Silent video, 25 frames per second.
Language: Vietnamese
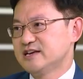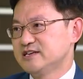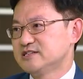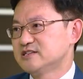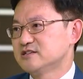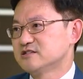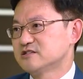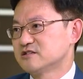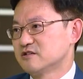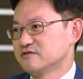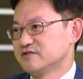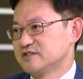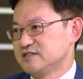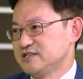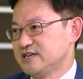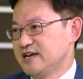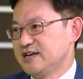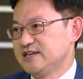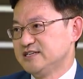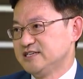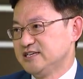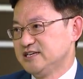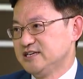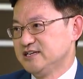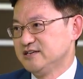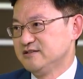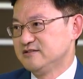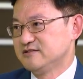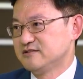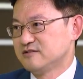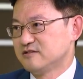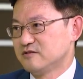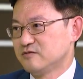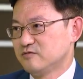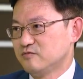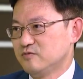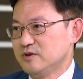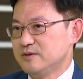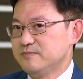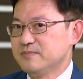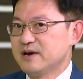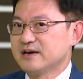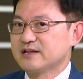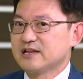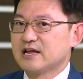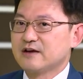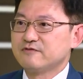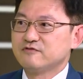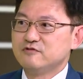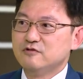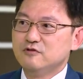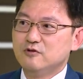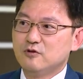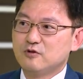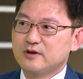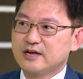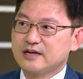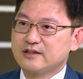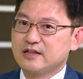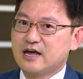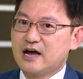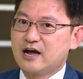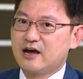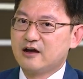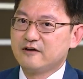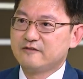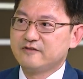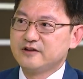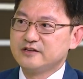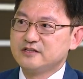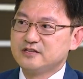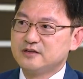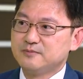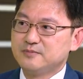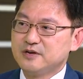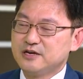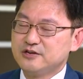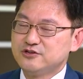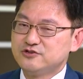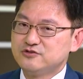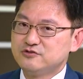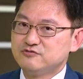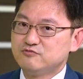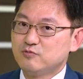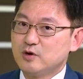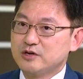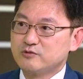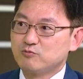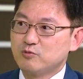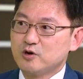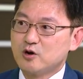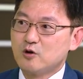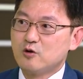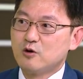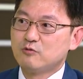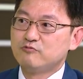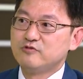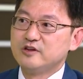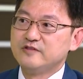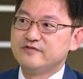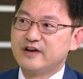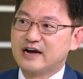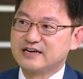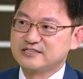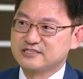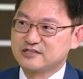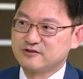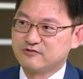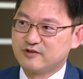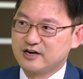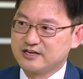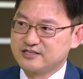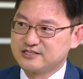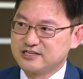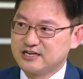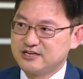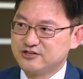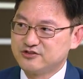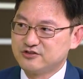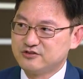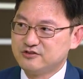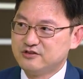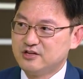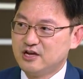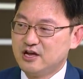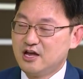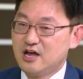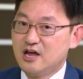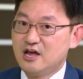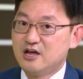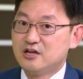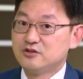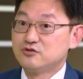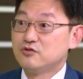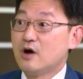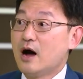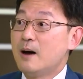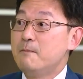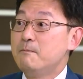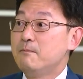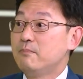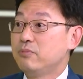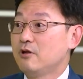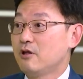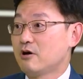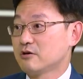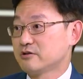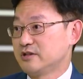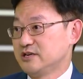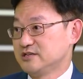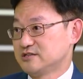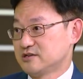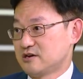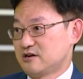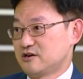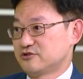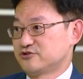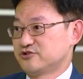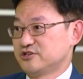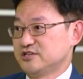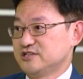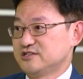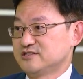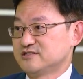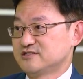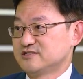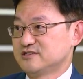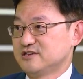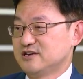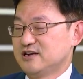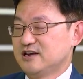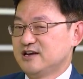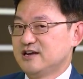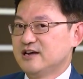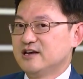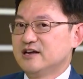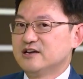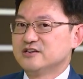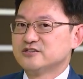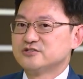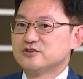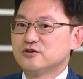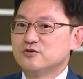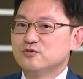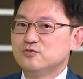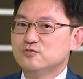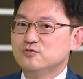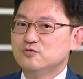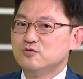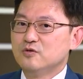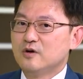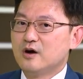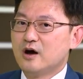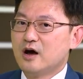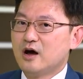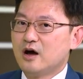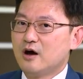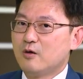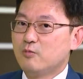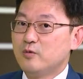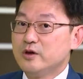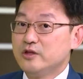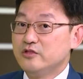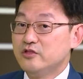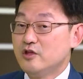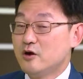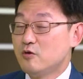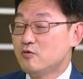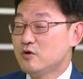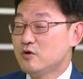phù hợp giúp giảm các yếu tố rủi ro của bệnh nhân. Trong các trường hợp bệnh nặng, một số bệnh nhân cần can thiệp phục hồi và thông tắc mạch.